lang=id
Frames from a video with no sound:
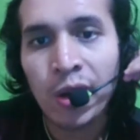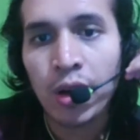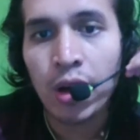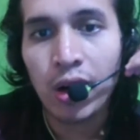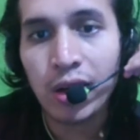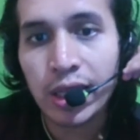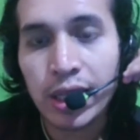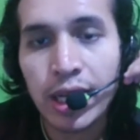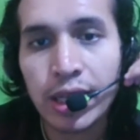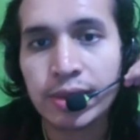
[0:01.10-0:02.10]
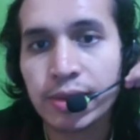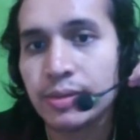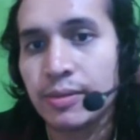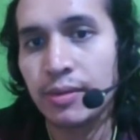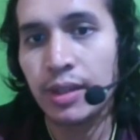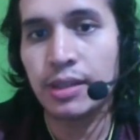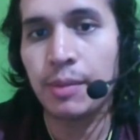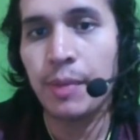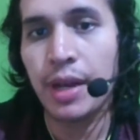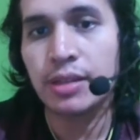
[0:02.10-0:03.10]
Oke okay guys,
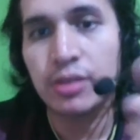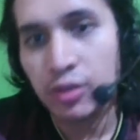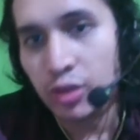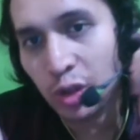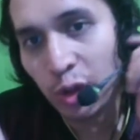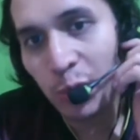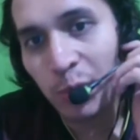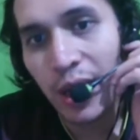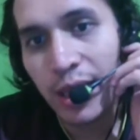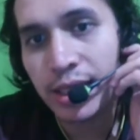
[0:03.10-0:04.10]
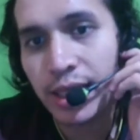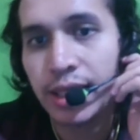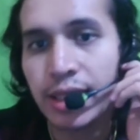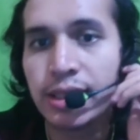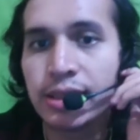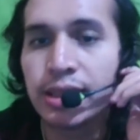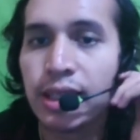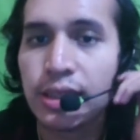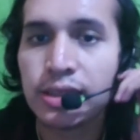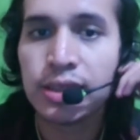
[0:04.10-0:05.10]
welcome back to my channel
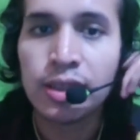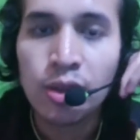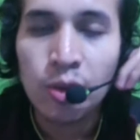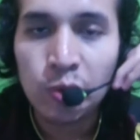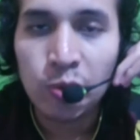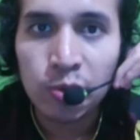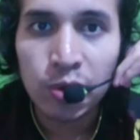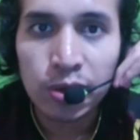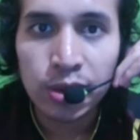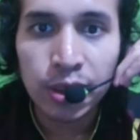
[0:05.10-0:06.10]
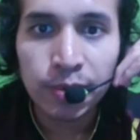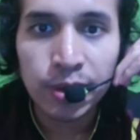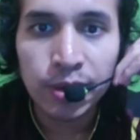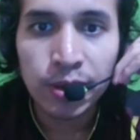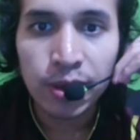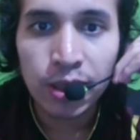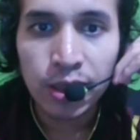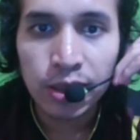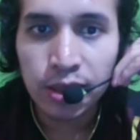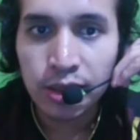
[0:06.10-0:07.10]
dan di video
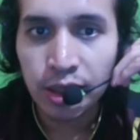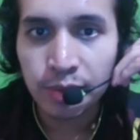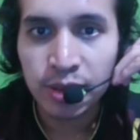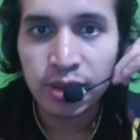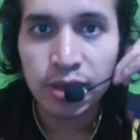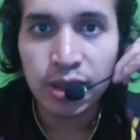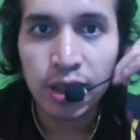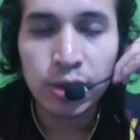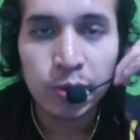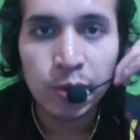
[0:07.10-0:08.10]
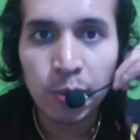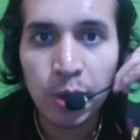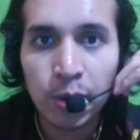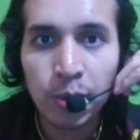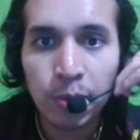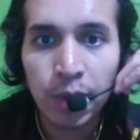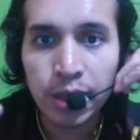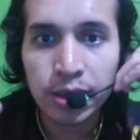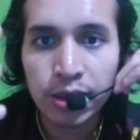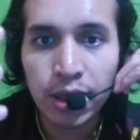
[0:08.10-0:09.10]
kali ini di episode kali ini gue mau main
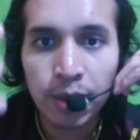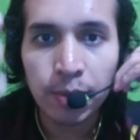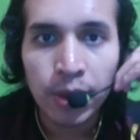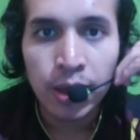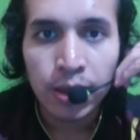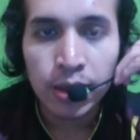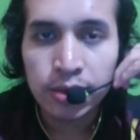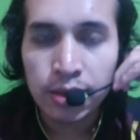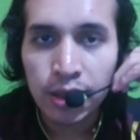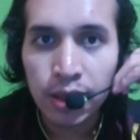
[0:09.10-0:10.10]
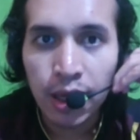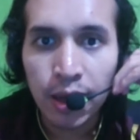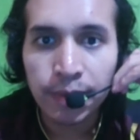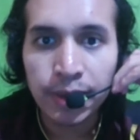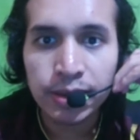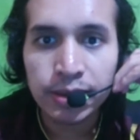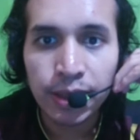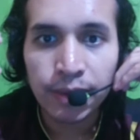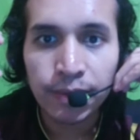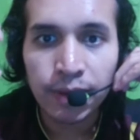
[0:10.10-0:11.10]
game Resident Evil
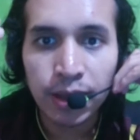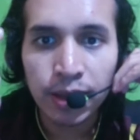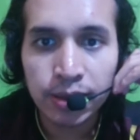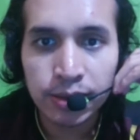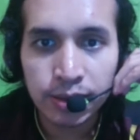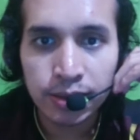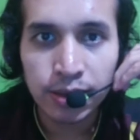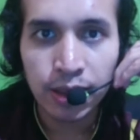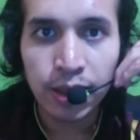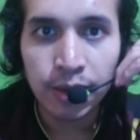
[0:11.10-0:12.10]
Revelation ya.